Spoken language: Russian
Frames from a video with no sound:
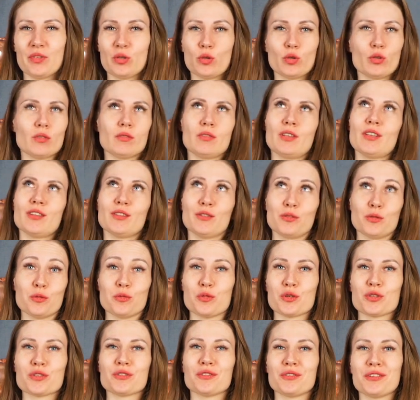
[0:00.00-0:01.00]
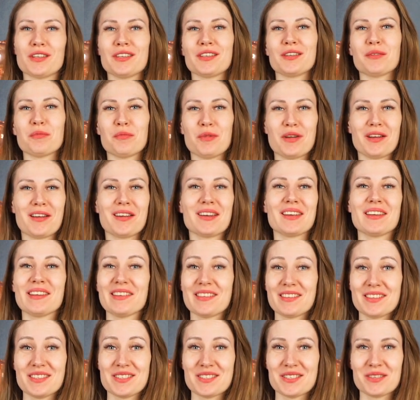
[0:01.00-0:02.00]
но я думаю, что на этом моя
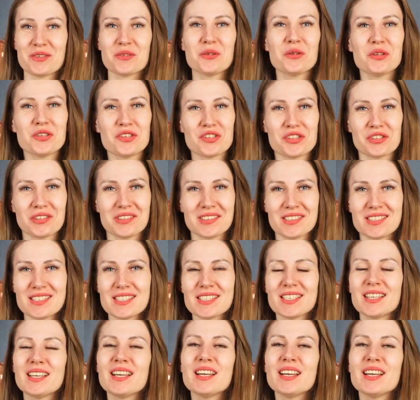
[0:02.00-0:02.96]
карьера не закончилась,